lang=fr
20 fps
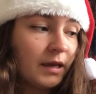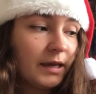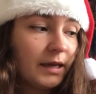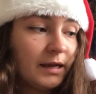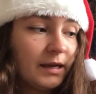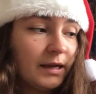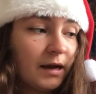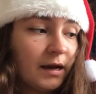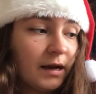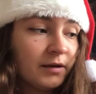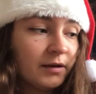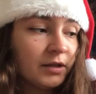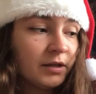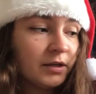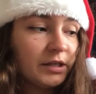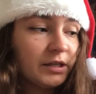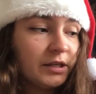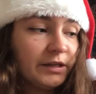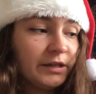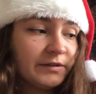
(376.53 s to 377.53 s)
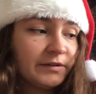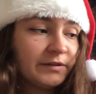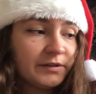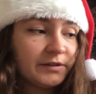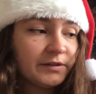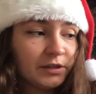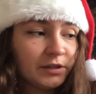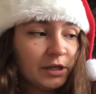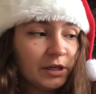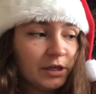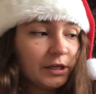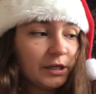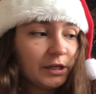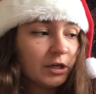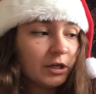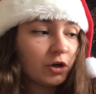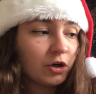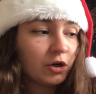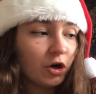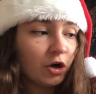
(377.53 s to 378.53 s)
Et là, il scie,
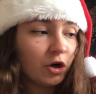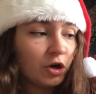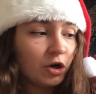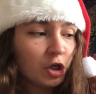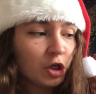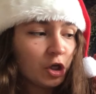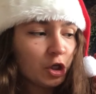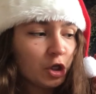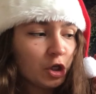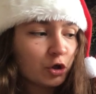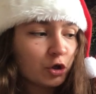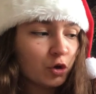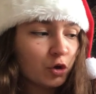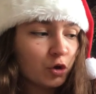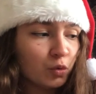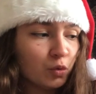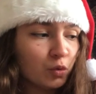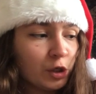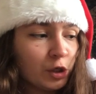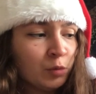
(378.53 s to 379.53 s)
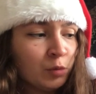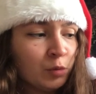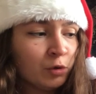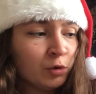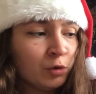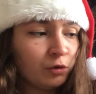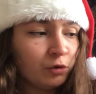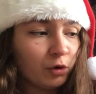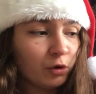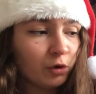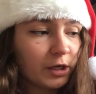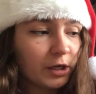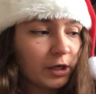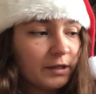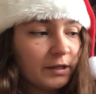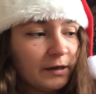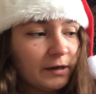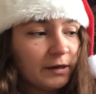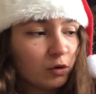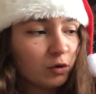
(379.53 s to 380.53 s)
il colle, il cloue, il mesure,
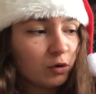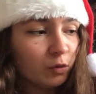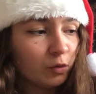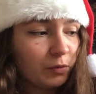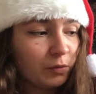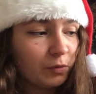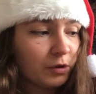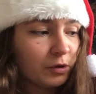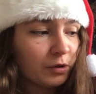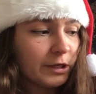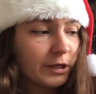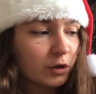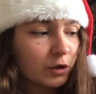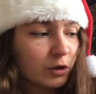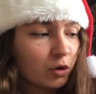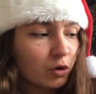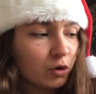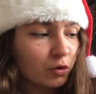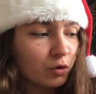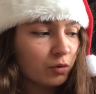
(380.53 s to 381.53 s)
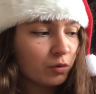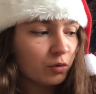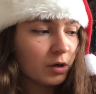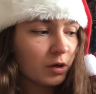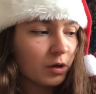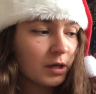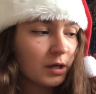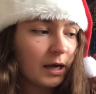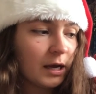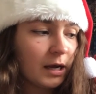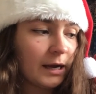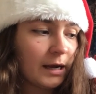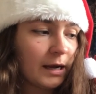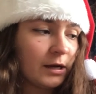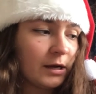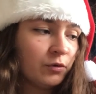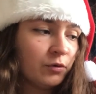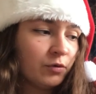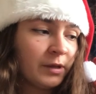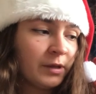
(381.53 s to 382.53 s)
il découpe, il cloue, à
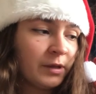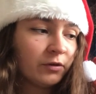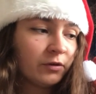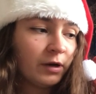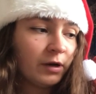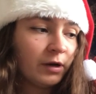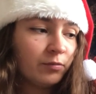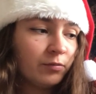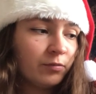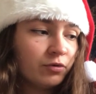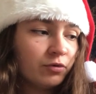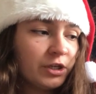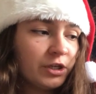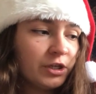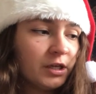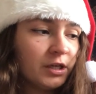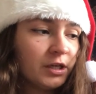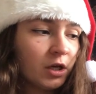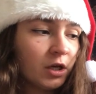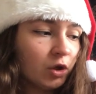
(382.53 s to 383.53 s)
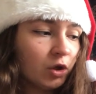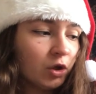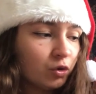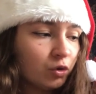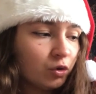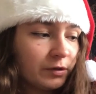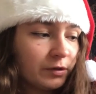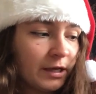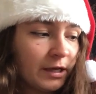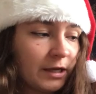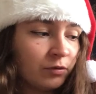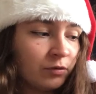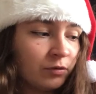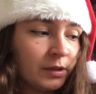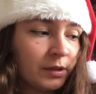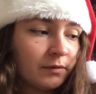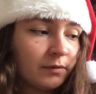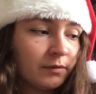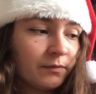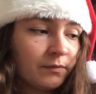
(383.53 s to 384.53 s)
la lumière de la bougie, toute la
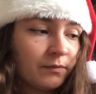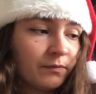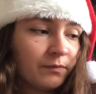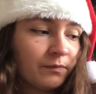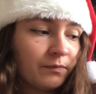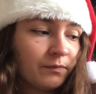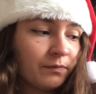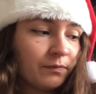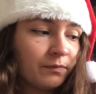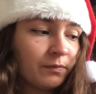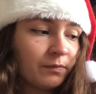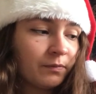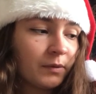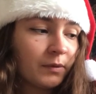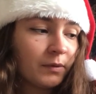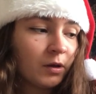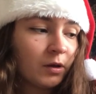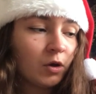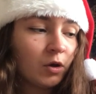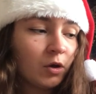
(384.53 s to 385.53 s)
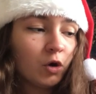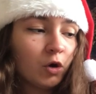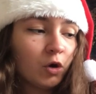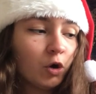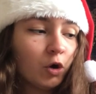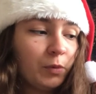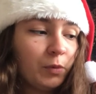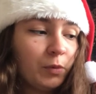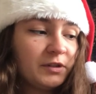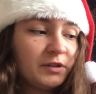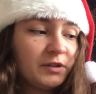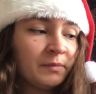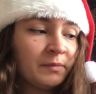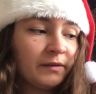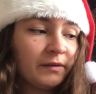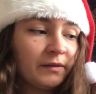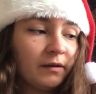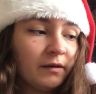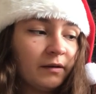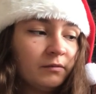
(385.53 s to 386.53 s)
nuit. Au petit
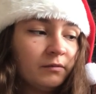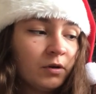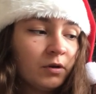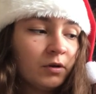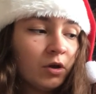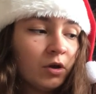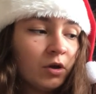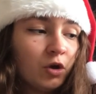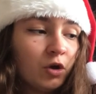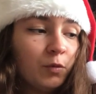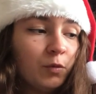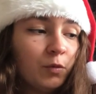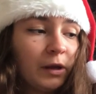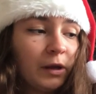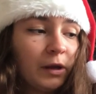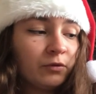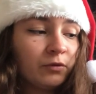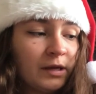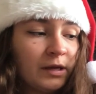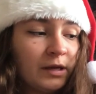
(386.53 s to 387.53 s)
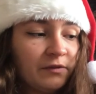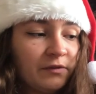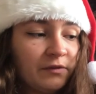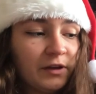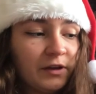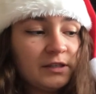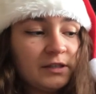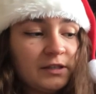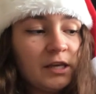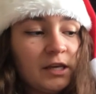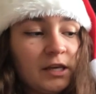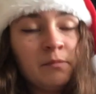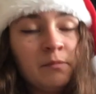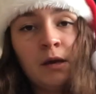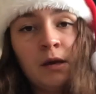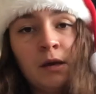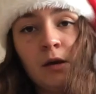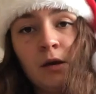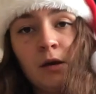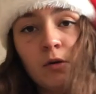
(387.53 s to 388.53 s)
matin, le Père Noël est fatigué,
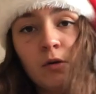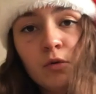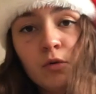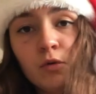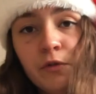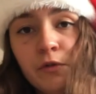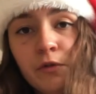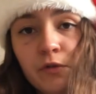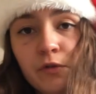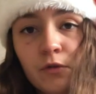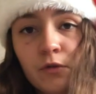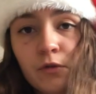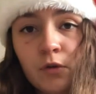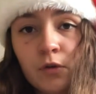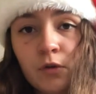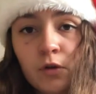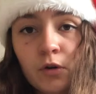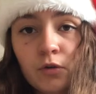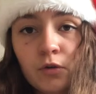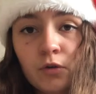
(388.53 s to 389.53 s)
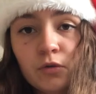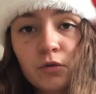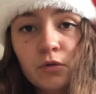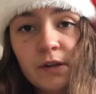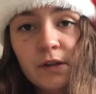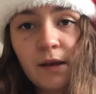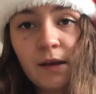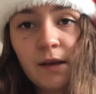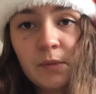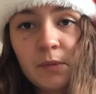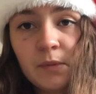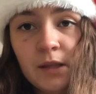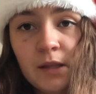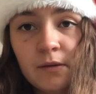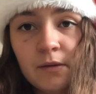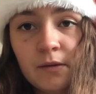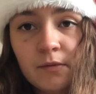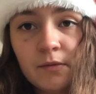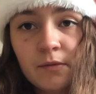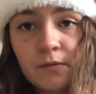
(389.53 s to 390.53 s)
mais ouf, tout est terminé.